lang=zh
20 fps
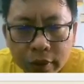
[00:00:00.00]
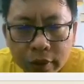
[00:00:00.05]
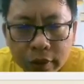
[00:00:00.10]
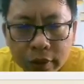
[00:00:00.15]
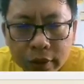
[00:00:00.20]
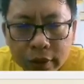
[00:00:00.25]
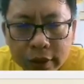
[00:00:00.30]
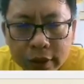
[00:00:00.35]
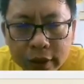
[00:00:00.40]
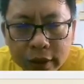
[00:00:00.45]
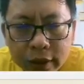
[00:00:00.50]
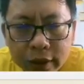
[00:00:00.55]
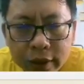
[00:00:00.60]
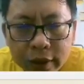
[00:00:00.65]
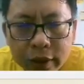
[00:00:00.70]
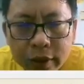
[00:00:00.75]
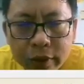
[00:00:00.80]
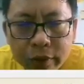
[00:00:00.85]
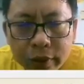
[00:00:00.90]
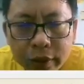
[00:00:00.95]
舌耳
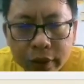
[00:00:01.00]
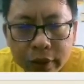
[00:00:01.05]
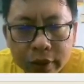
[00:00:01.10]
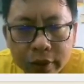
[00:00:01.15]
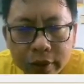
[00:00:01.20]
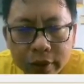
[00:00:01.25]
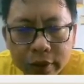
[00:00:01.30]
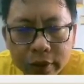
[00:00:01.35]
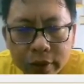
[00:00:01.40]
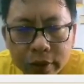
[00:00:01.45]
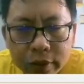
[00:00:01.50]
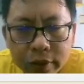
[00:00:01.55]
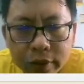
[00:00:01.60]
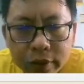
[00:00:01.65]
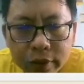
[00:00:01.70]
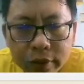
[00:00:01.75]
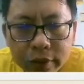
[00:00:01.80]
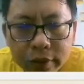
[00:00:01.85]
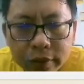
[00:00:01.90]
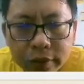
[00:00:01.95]
灵龟，
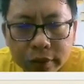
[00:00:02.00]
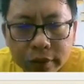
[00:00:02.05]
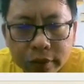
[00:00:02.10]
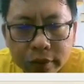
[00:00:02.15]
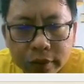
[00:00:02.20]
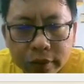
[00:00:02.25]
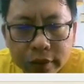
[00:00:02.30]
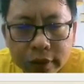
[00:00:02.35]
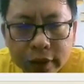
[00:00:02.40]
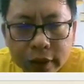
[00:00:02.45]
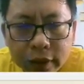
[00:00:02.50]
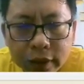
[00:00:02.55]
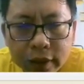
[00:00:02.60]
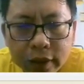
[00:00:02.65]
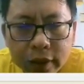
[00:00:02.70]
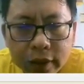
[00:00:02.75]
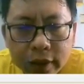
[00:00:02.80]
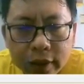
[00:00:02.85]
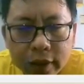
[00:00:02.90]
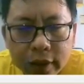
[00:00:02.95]
舌
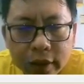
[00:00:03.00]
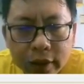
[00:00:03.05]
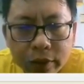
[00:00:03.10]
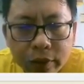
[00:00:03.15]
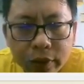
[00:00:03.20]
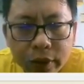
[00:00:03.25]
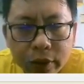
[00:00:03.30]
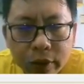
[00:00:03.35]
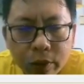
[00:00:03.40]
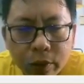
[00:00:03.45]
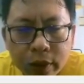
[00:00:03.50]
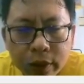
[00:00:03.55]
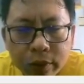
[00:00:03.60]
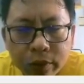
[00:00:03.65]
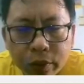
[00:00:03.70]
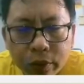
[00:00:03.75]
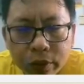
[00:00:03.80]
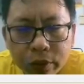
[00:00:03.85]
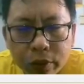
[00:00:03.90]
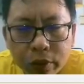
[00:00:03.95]
耳灵龟，观
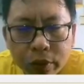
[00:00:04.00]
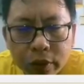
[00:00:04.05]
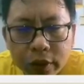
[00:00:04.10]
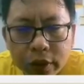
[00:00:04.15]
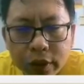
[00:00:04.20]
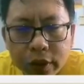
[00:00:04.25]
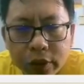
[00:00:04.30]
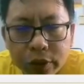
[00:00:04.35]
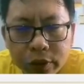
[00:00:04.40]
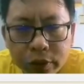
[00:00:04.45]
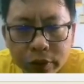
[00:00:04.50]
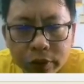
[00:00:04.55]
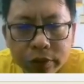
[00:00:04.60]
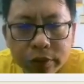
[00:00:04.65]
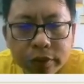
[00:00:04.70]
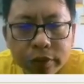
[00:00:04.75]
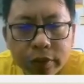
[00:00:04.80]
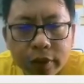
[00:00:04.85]
我朵颐，凶。